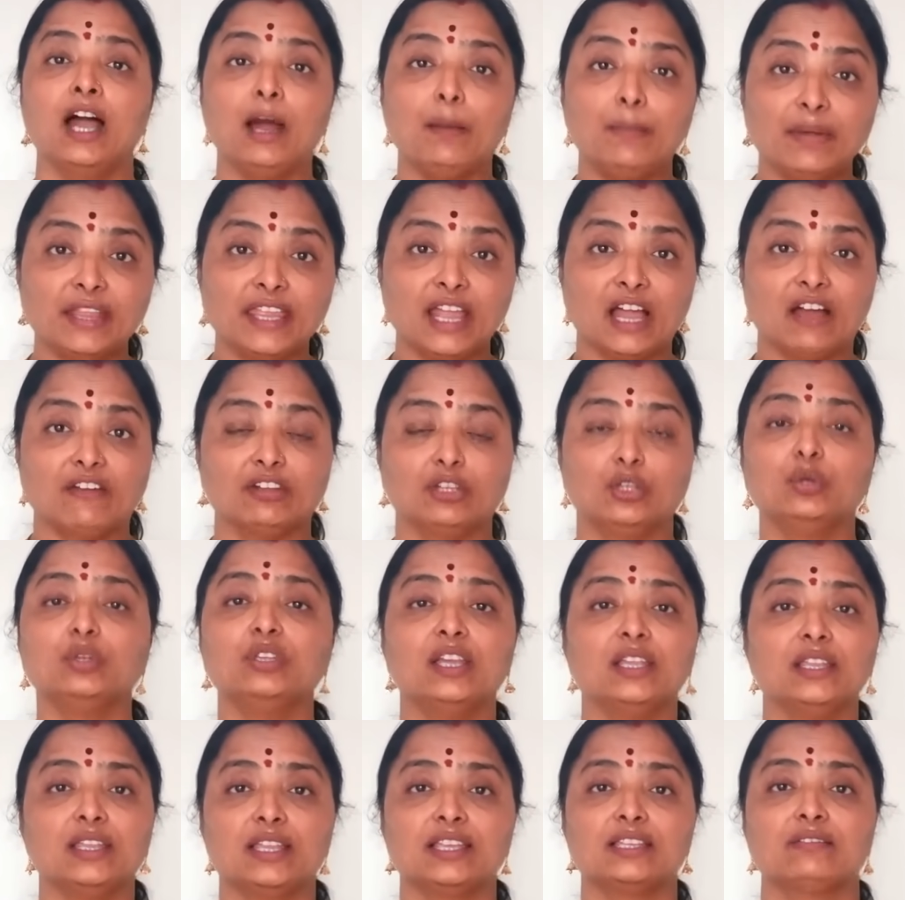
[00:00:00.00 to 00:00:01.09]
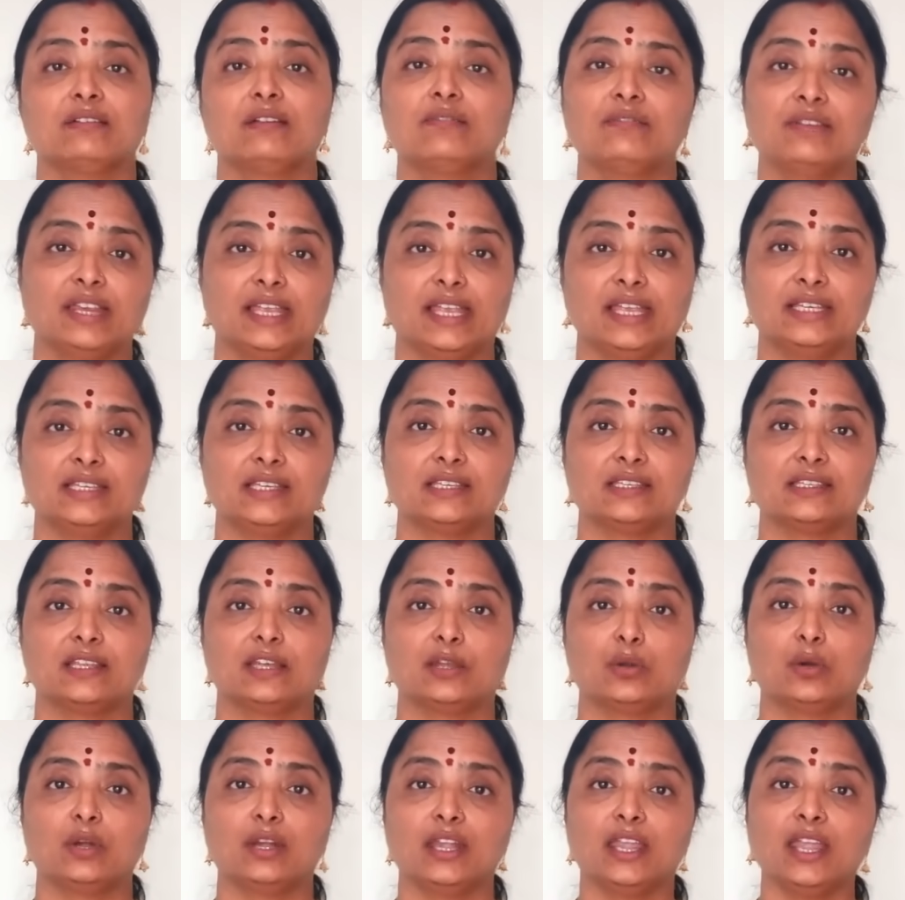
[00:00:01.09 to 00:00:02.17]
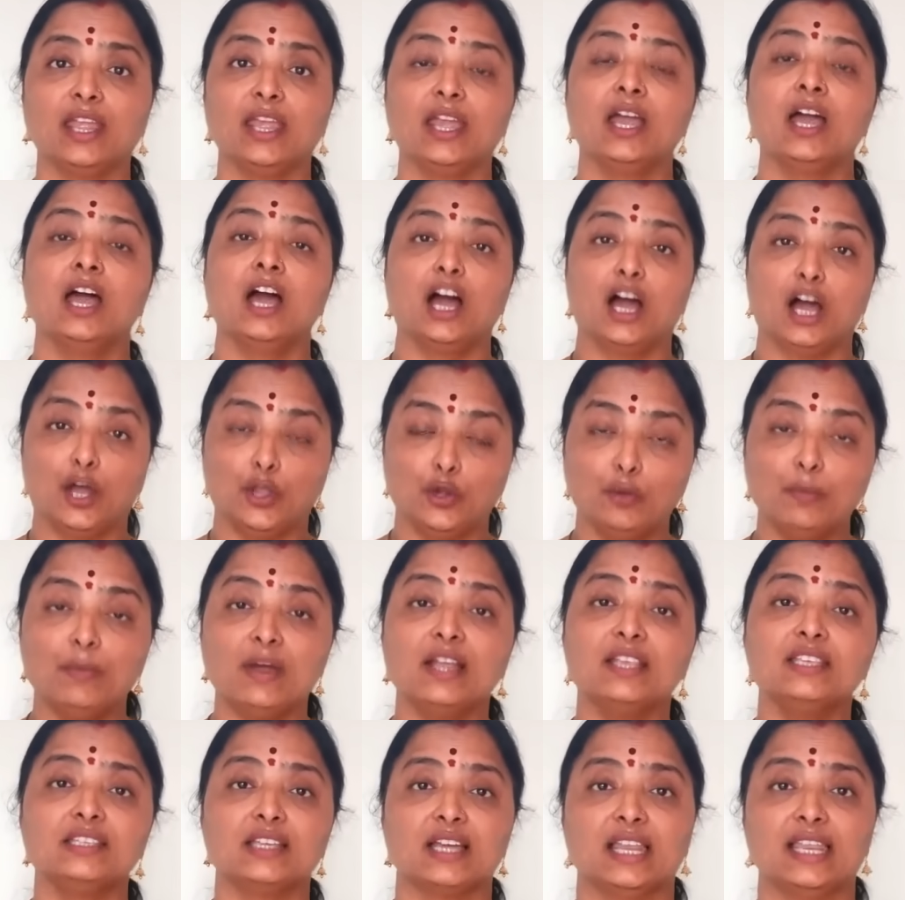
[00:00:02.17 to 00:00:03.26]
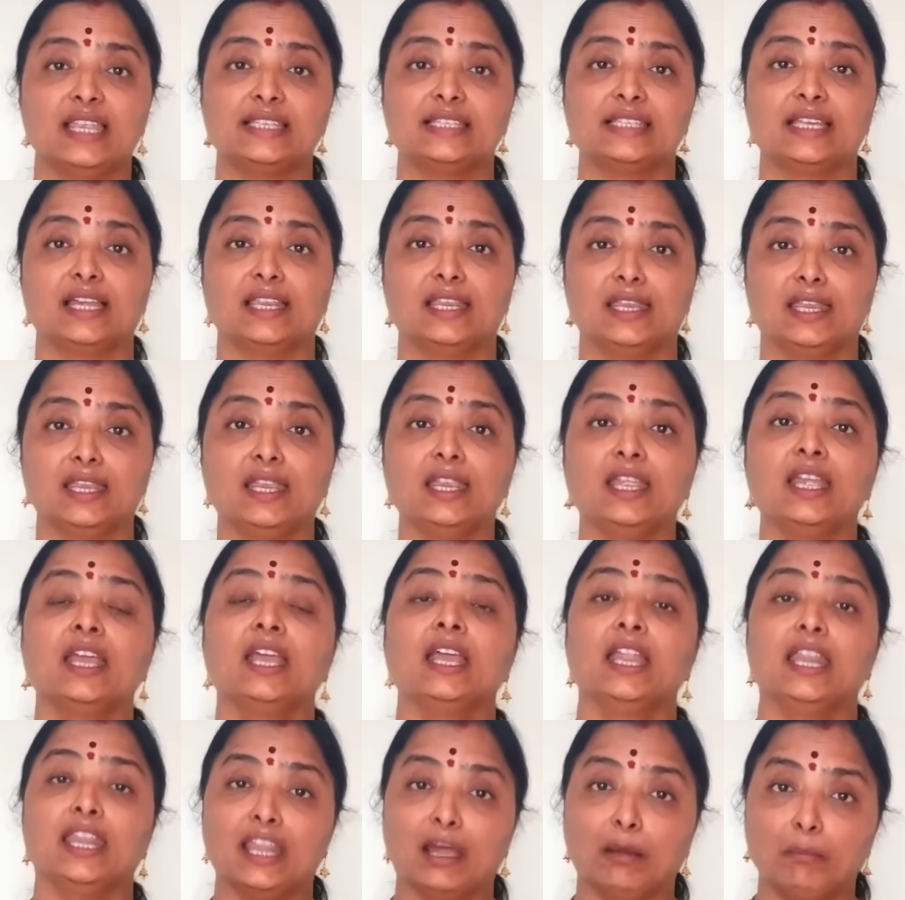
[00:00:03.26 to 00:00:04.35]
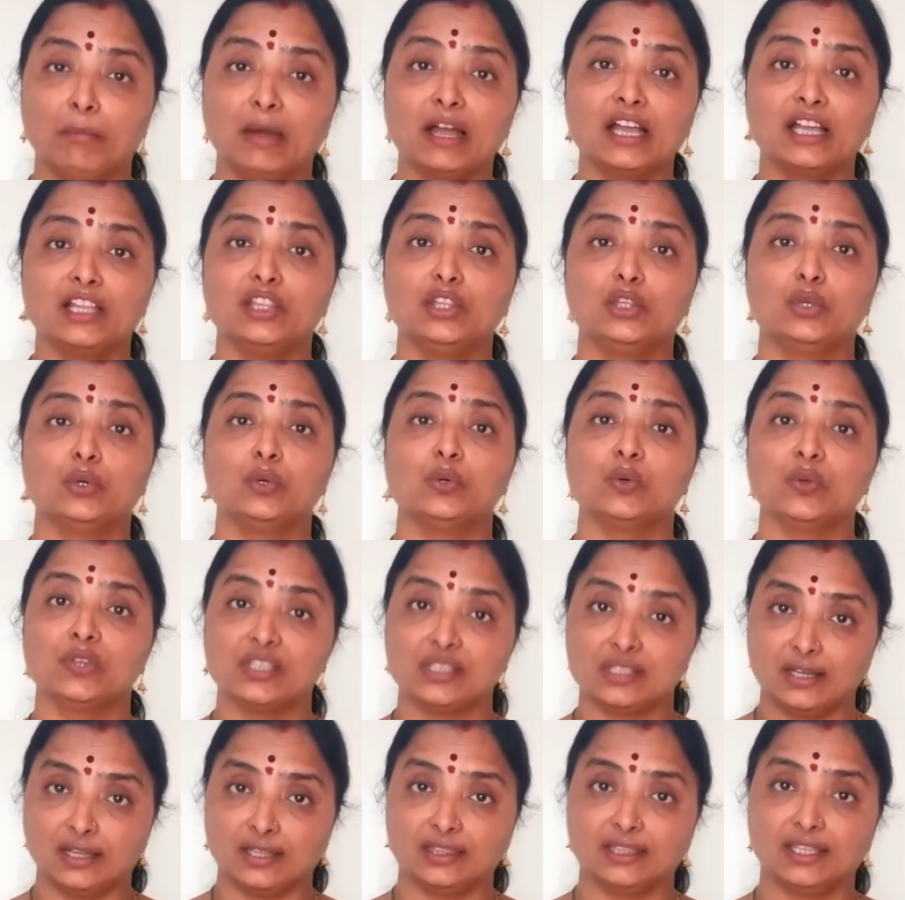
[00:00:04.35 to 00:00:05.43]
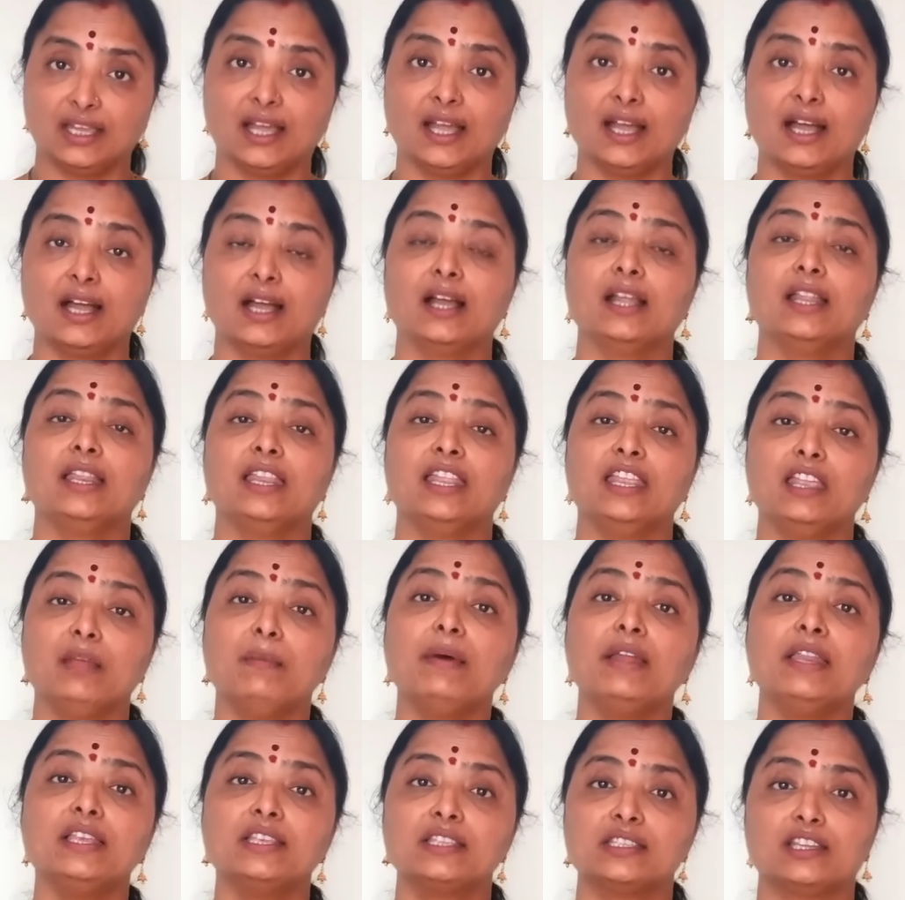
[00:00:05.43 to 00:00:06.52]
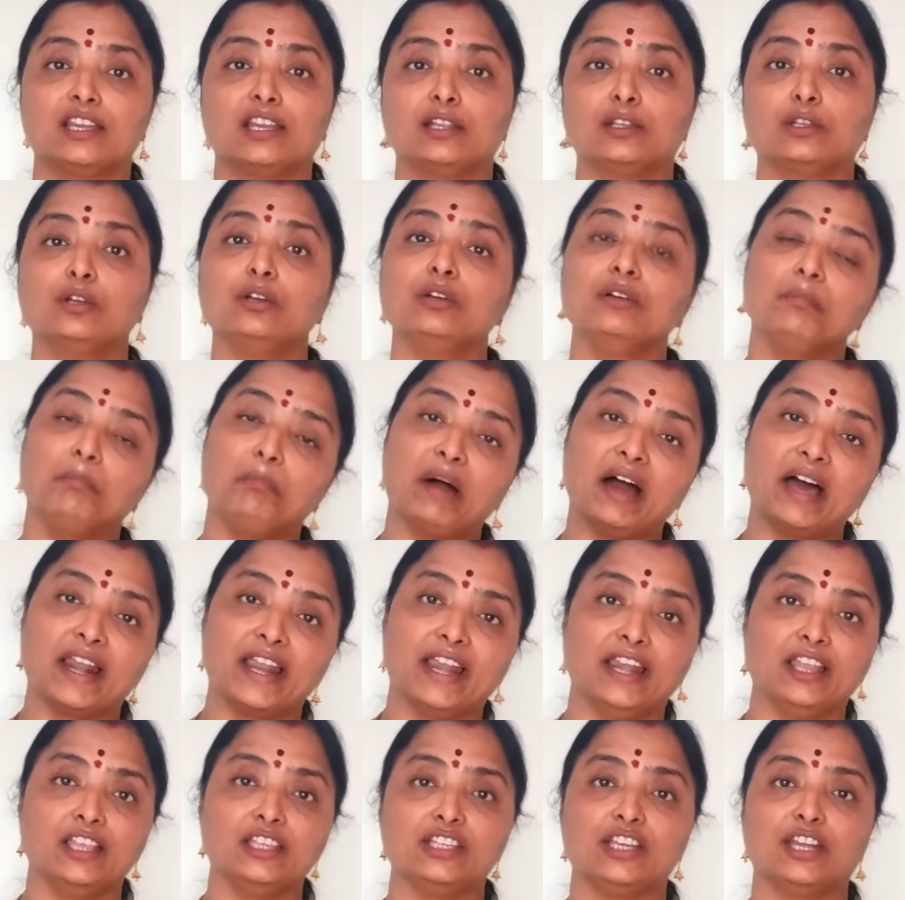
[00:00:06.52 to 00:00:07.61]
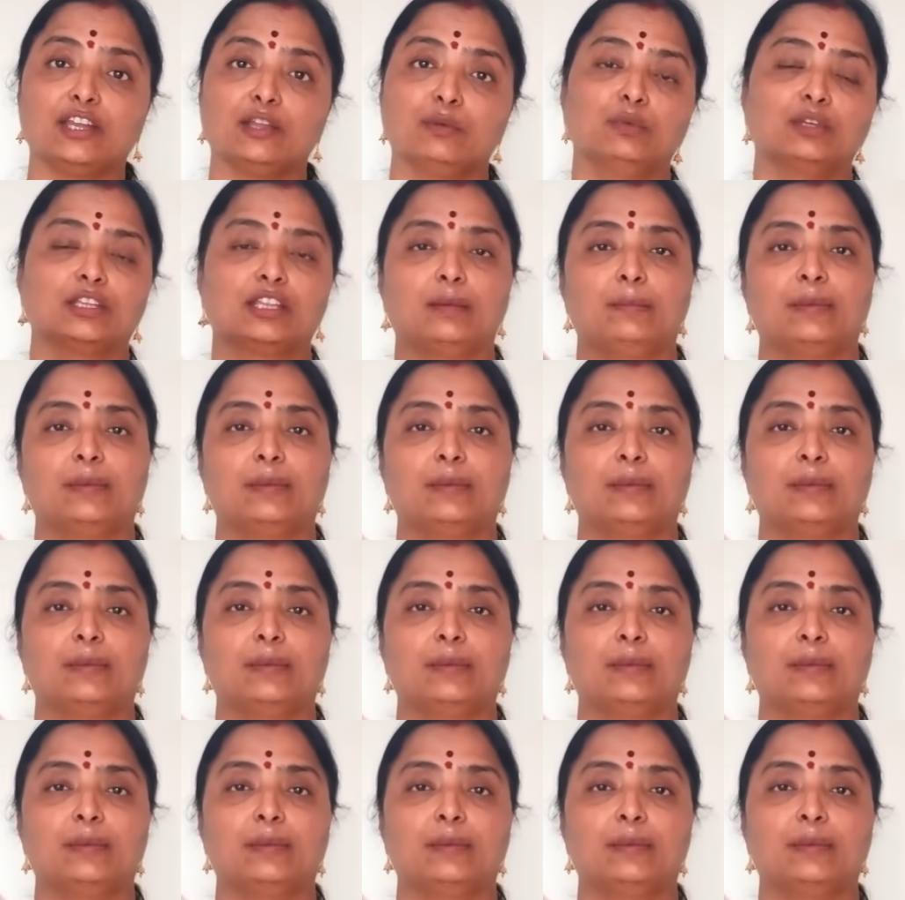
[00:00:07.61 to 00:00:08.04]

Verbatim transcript: అప్పుడు ఈ అవధూతేంద్ర స్వామి వారు ఏం చేస్తారు అంటే హనుమాన్ చాలీసాని నమ్మకంతో శ్రద్ధగా నియమనిష్టలతో పారాయణం చేయటం